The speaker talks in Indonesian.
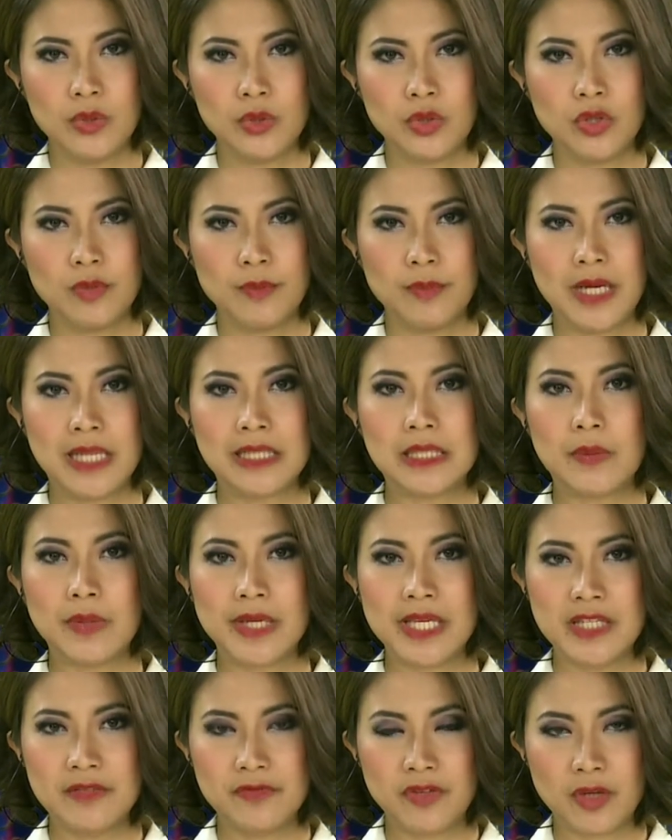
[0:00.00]
Untuk
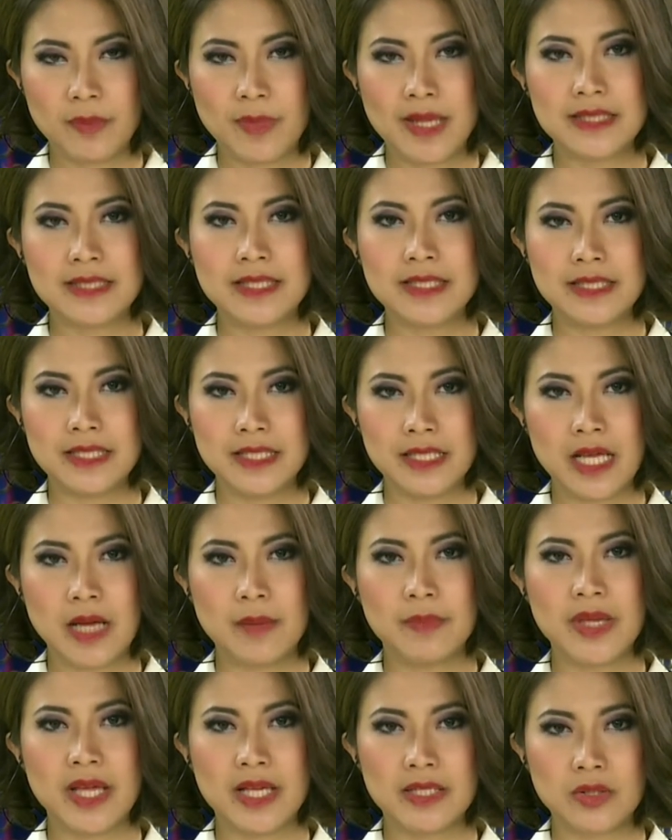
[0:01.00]
mengetahui informasi
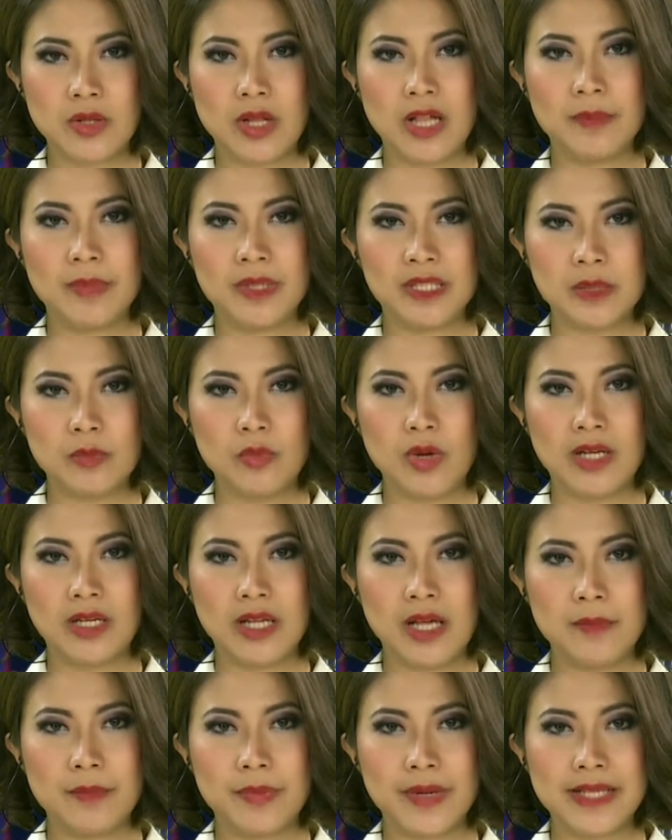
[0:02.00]
selengkapnya soal
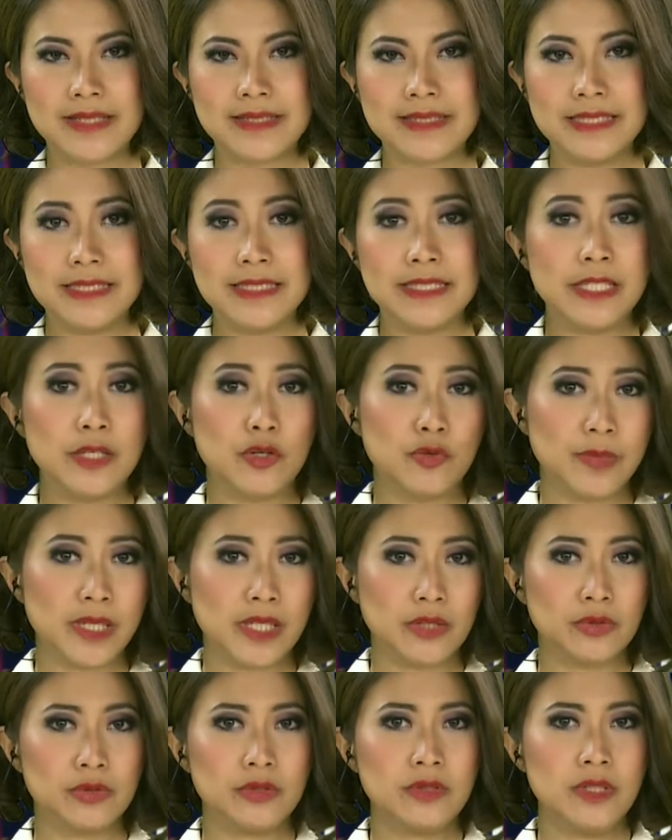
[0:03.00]
pertemuan
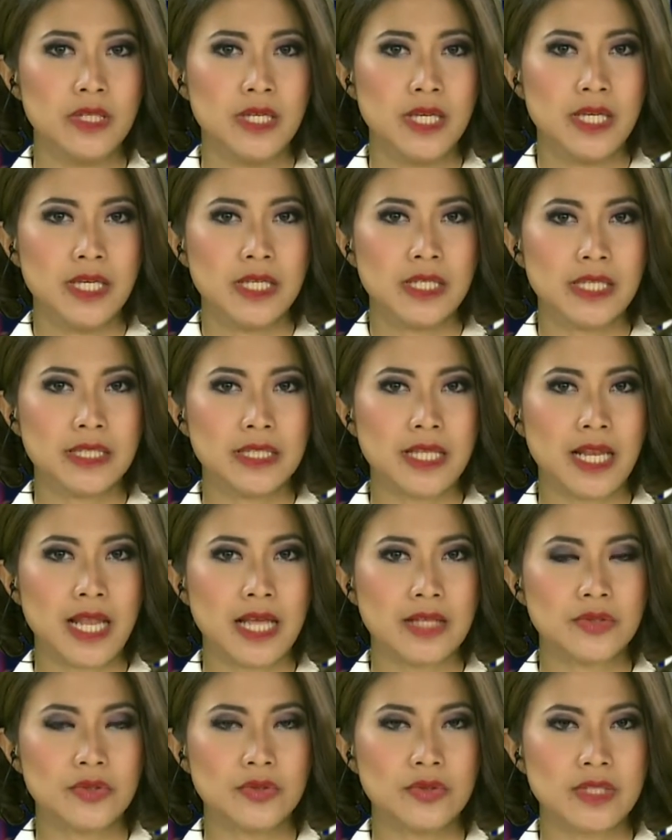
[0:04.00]
presidium itu, kita
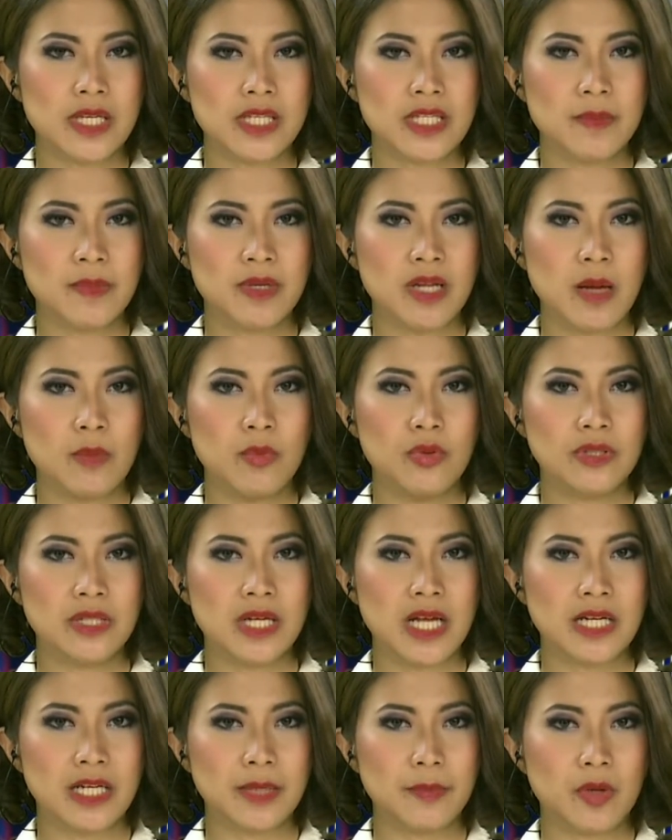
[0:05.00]
langsung saja
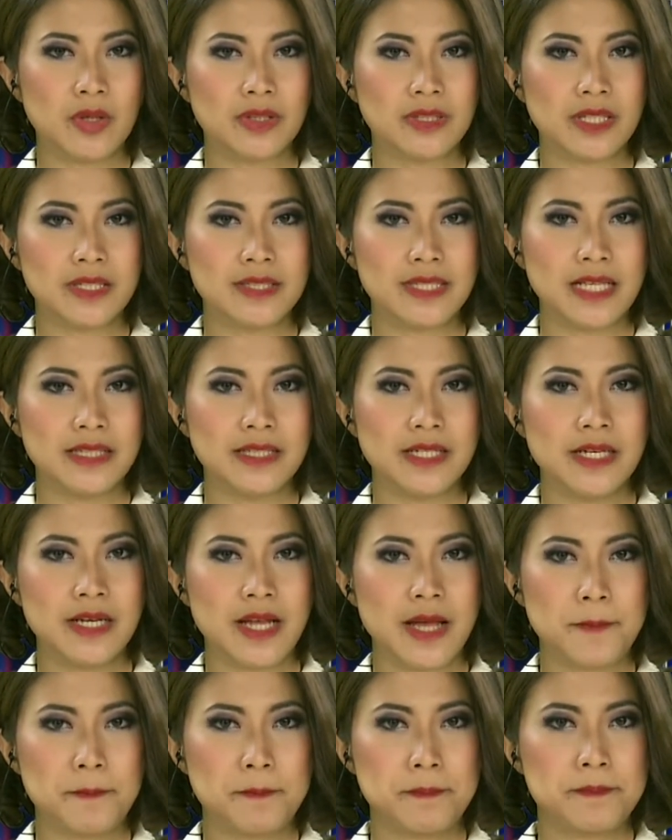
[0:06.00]
bergabung dengan reporter
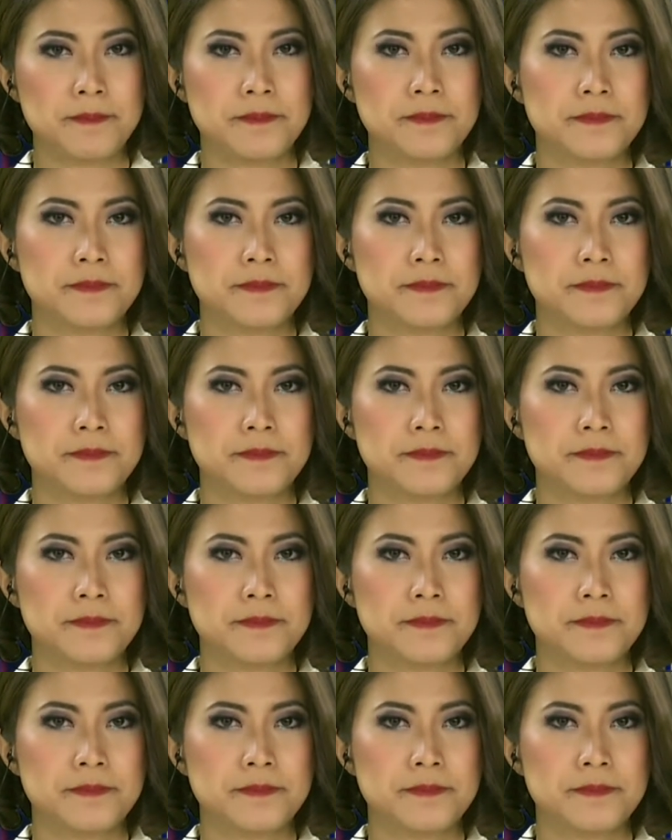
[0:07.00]
Sadrina.